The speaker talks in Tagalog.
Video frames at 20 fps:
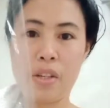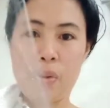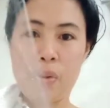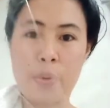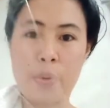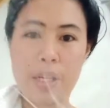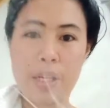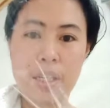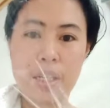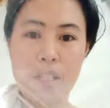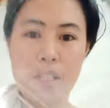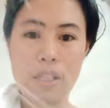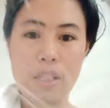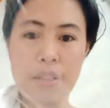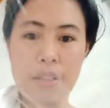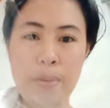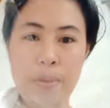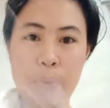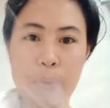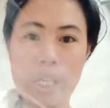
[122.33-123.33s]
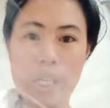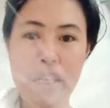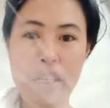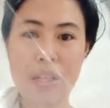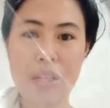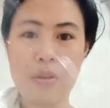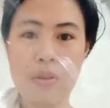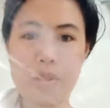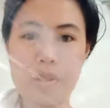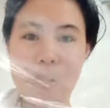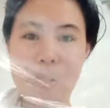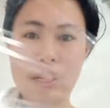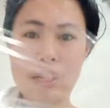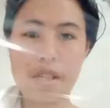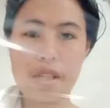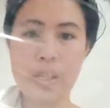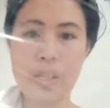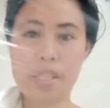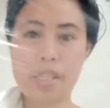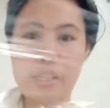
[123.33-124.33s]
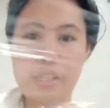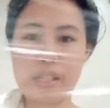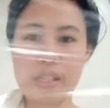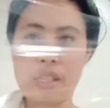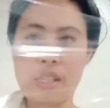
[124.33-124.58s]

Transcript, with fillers: We're gonna, we're gonna use this